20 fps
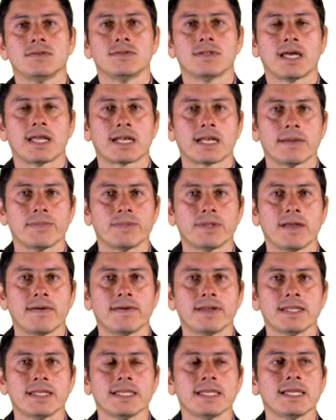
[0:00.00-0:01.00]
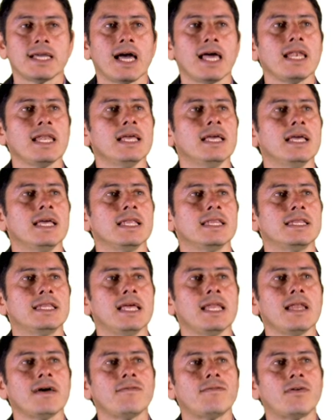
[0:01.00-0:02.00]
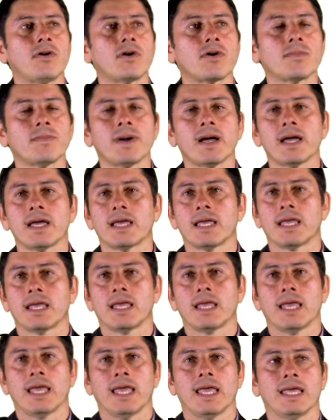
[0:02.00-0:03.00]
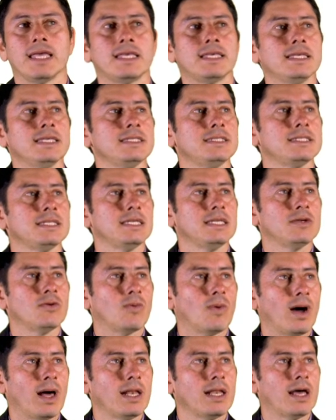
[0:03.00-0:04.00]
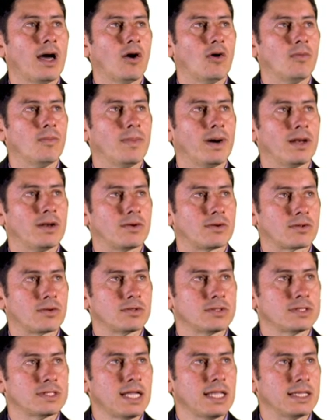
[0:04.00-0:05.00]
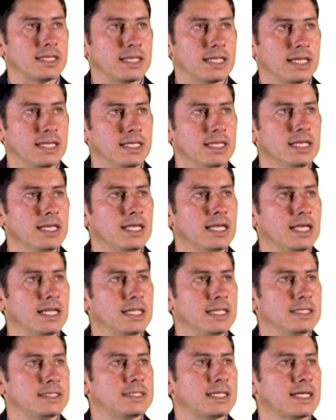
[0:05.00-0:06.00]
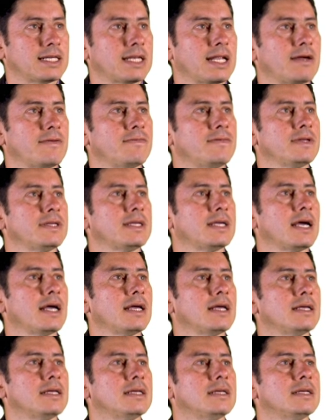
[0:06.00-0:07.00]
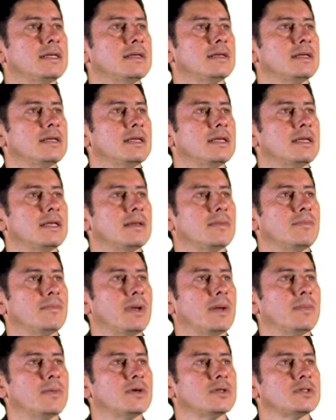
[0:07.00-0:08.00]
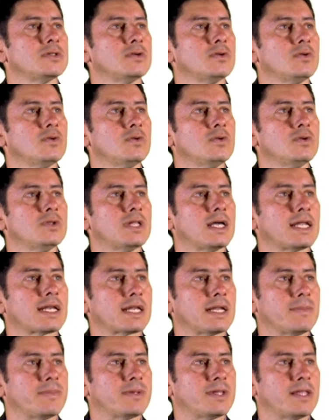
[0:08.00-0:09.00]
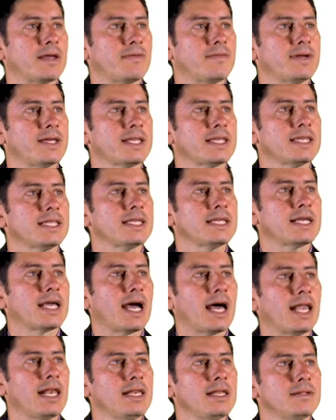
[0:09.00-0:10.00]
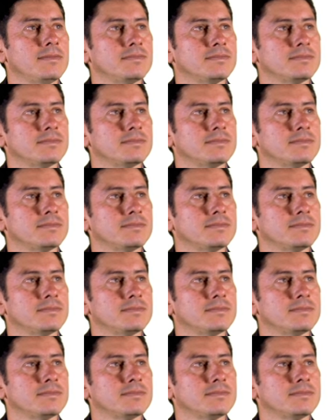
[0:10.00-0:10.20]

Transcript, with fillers: una recta vertical de la forma x igual a un valor constante. En esta gráfica vemos una recta vertical